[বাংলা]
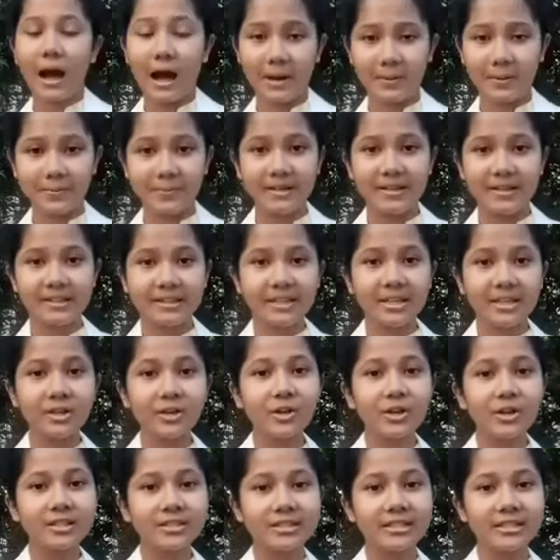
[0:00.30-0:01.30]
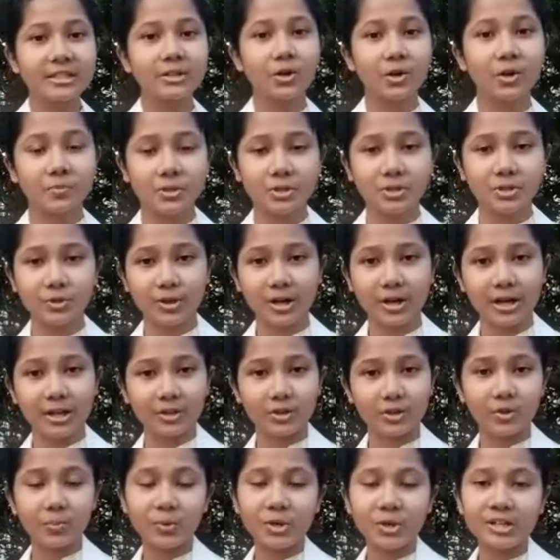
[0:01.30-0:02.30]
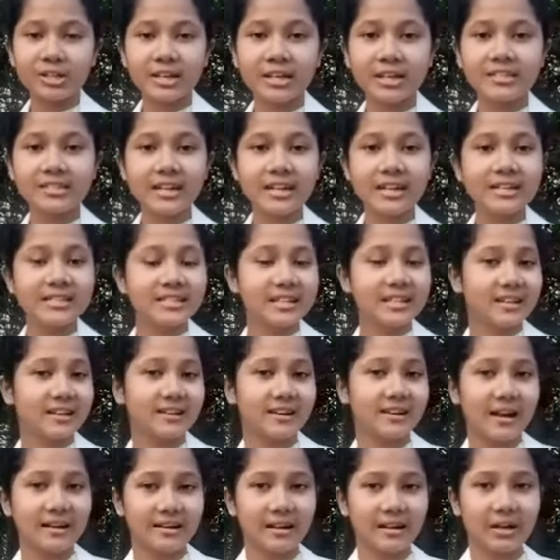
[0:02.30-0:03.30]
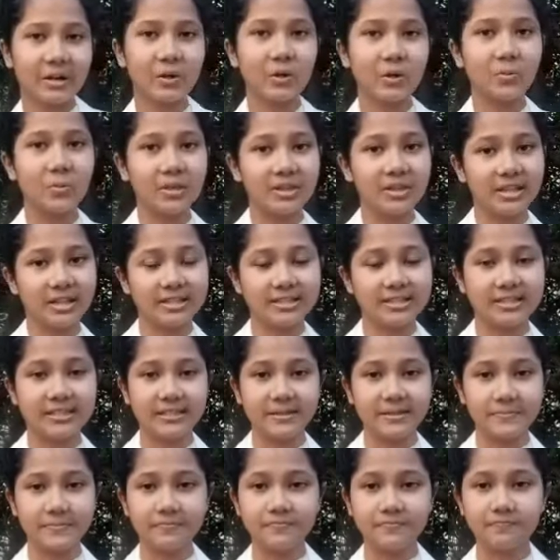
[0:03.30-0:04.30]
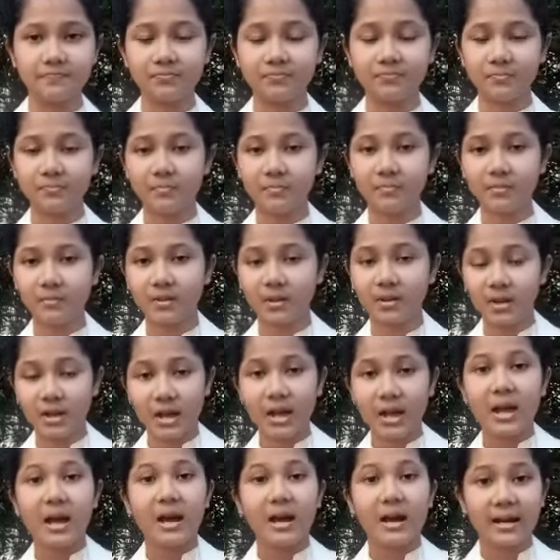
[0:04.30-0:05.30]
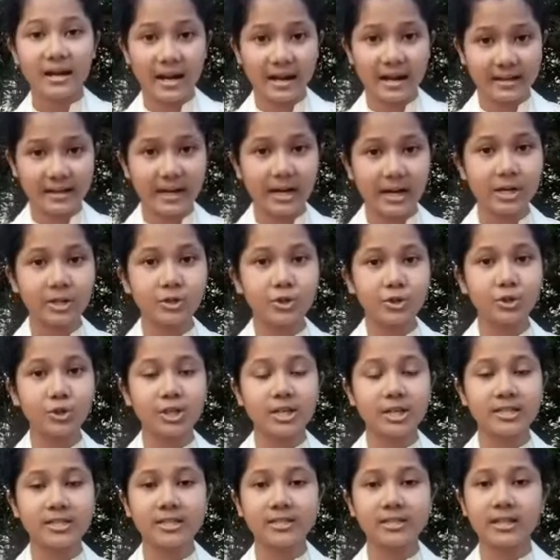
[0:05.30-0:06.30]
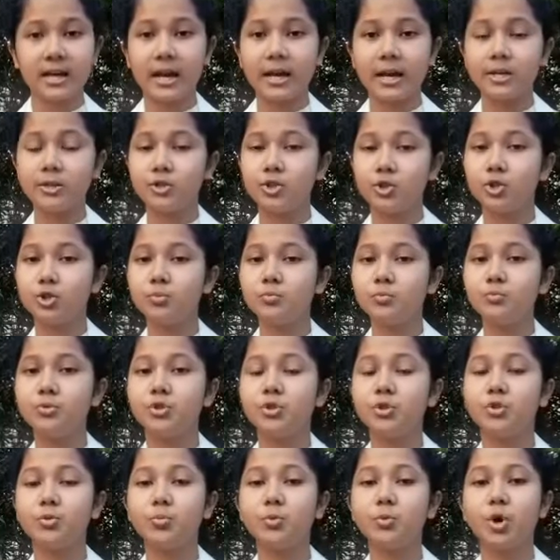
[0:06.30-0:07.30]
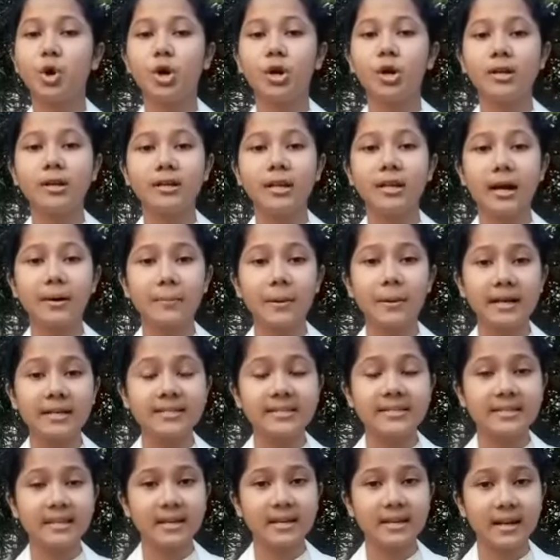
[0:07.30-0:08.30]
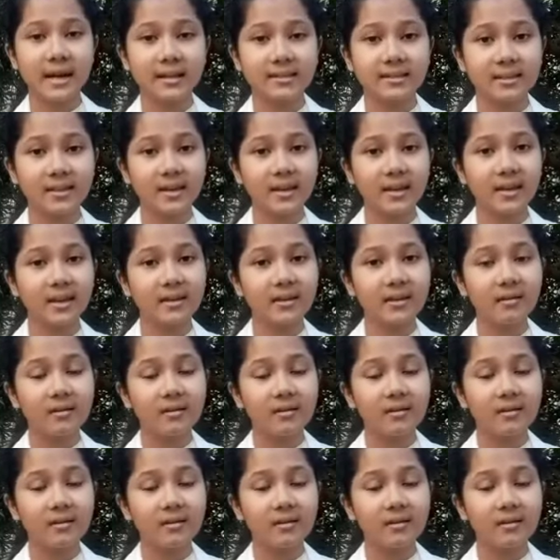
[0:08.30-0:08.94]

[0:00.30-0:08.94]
আবৃত্তি করছি কবি সুকান্ত ভট্টাচার্যের রানার কবিতাটি রানার ছুটেছে তাই ঝুমঝুম ঘন্টা বাজছে রাতে